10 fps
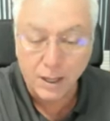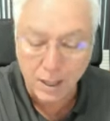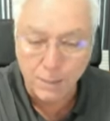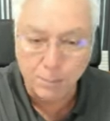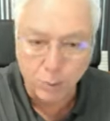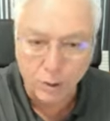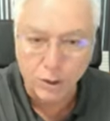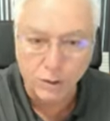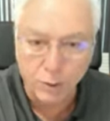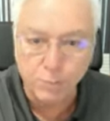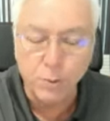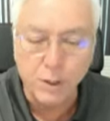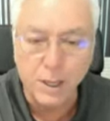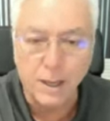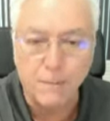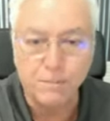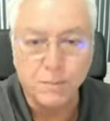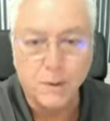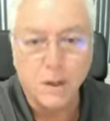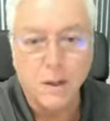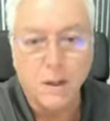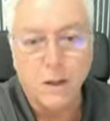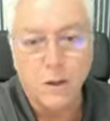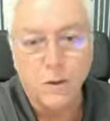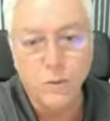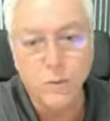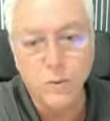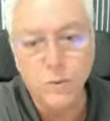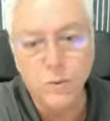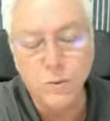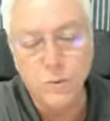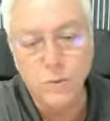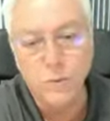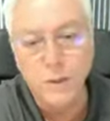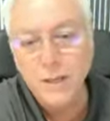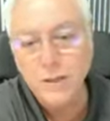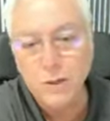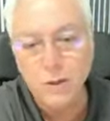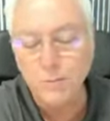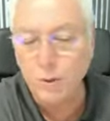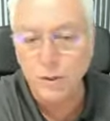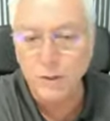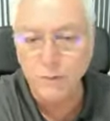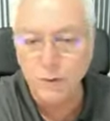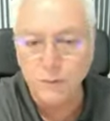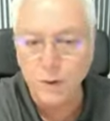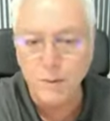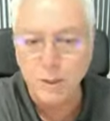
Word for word: criptoativos. Por quê? O, o guia de criptoativos foi uma